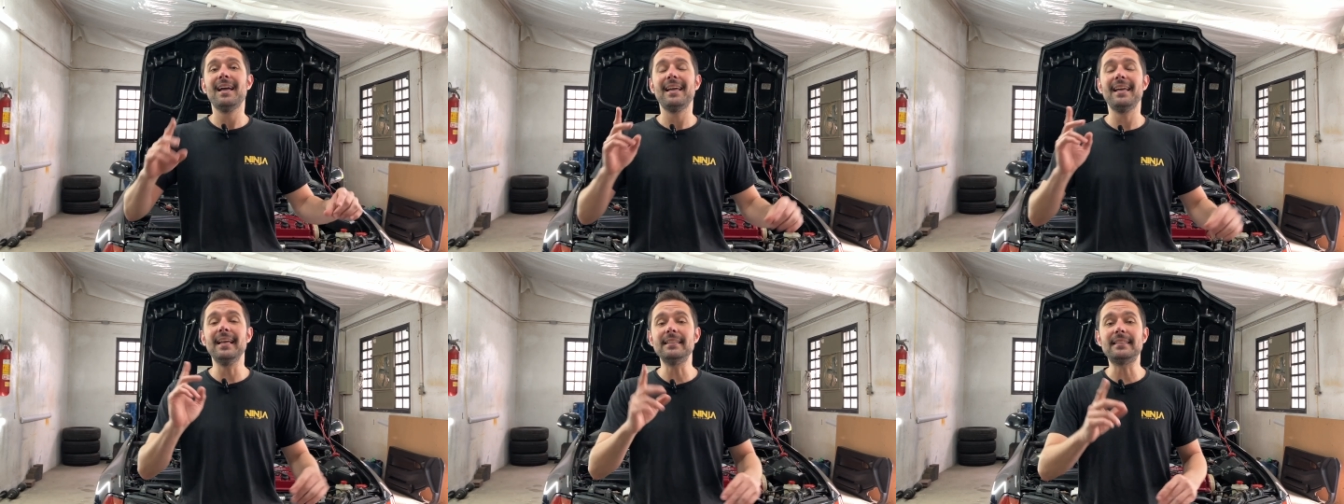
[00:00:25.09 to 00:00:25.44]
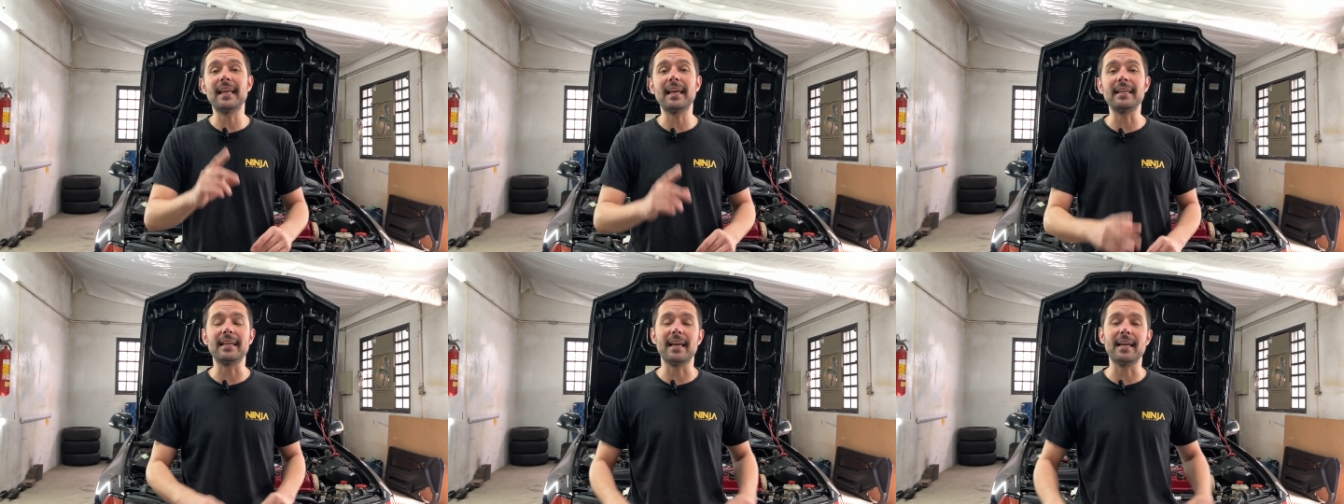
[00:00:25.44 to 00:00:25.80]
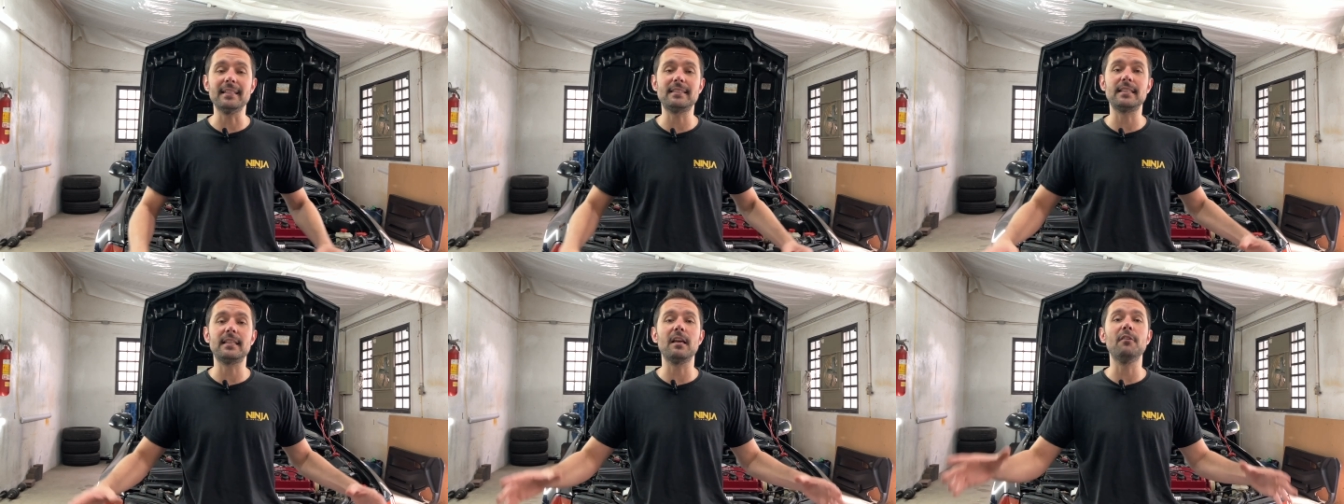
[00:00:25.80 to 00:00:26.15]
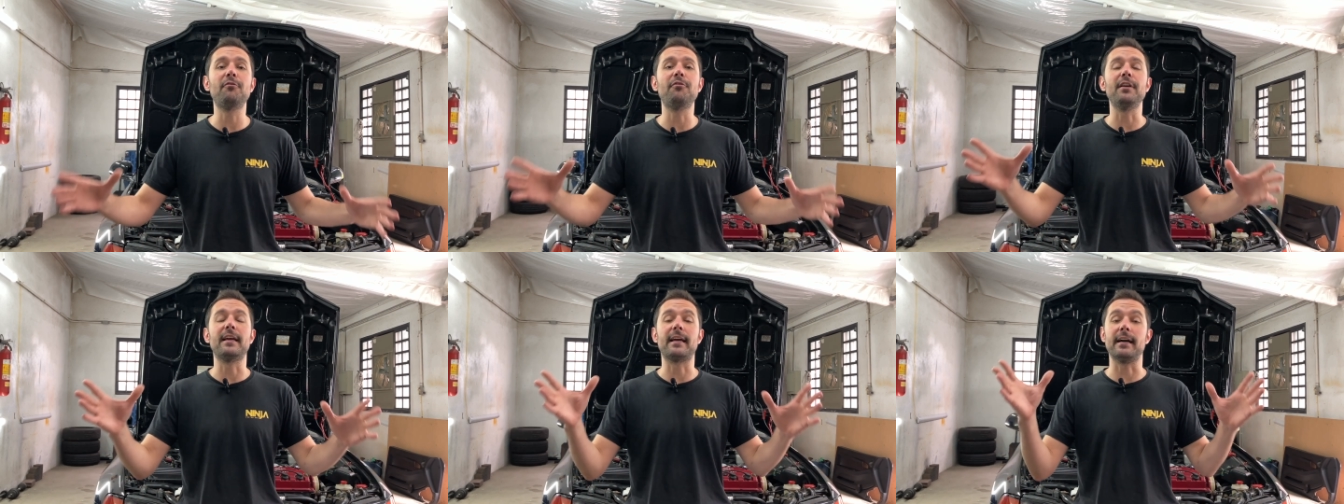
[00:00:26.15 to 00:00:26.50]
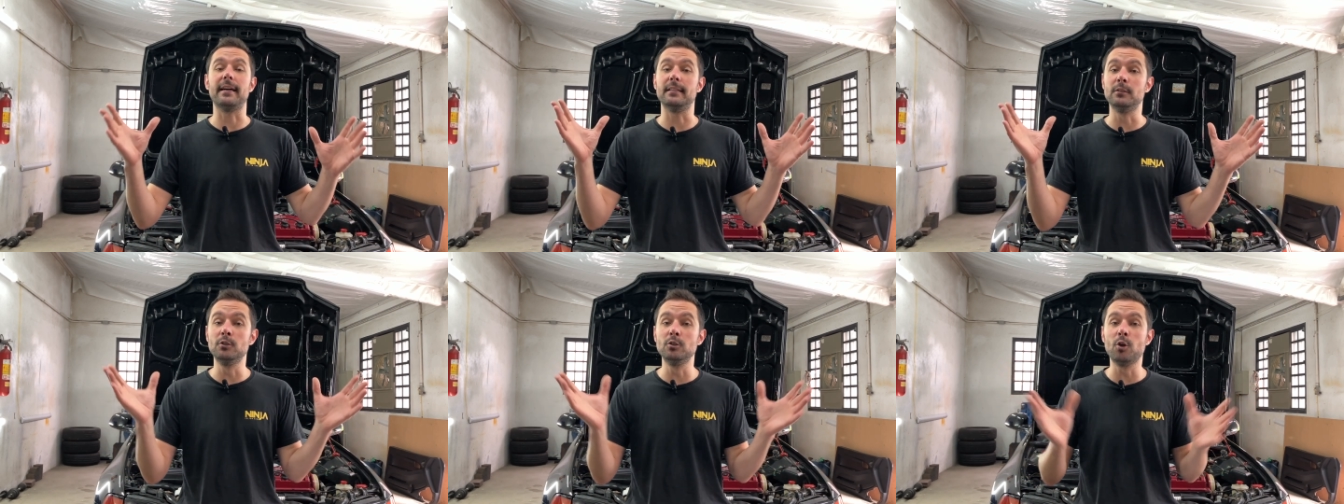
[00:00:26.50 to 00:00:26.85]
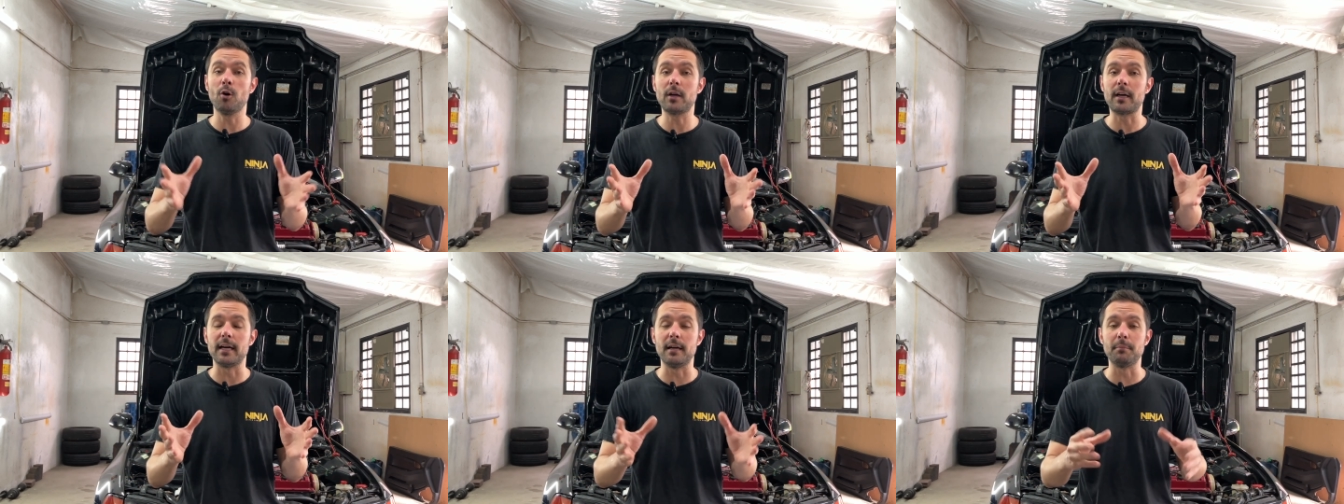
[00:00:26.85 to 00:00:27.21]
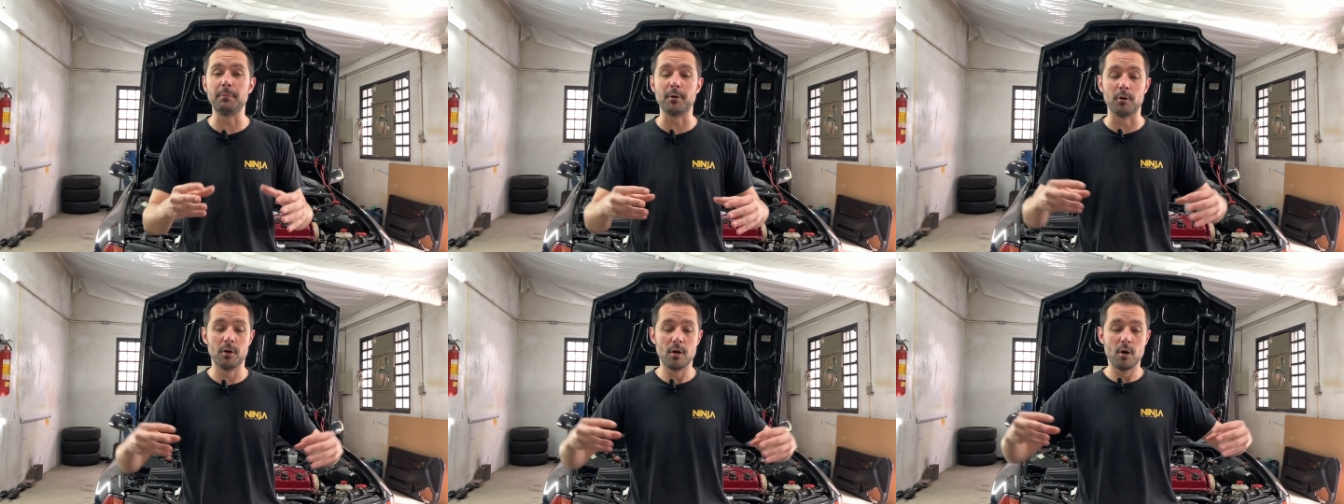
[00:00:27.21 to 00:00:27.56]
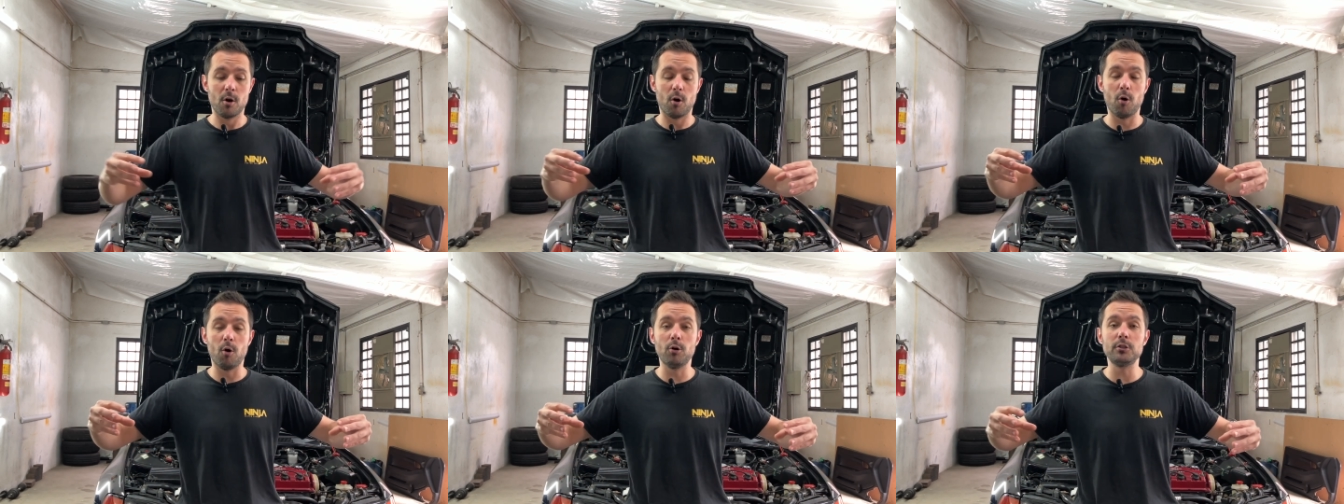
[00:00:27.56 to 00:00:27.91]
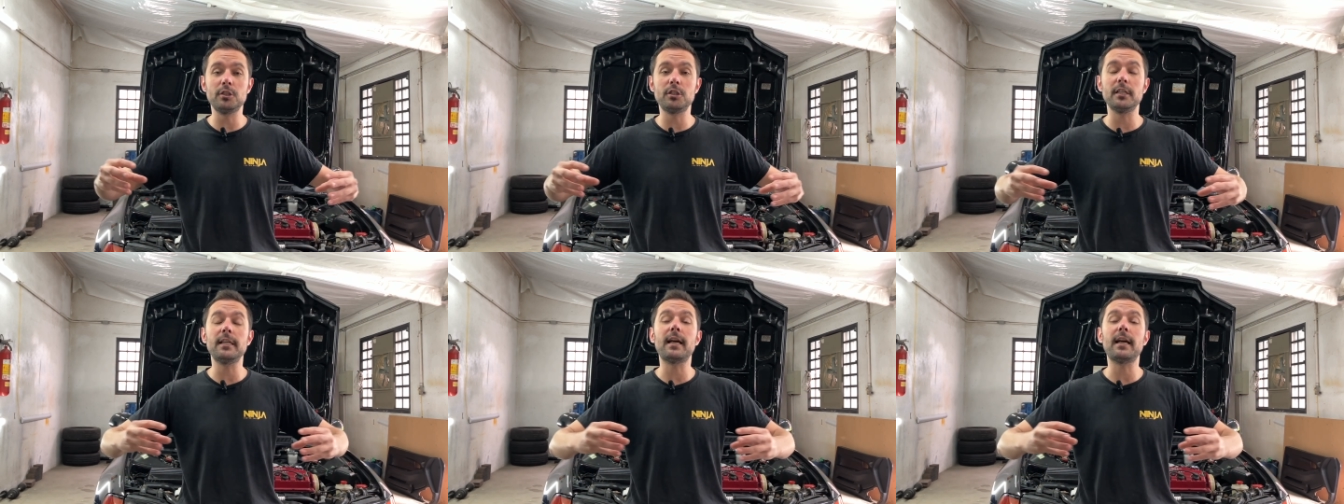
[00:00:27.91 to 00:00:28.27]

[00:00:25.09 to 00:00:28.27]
e tem esse que fica no câmbio, onde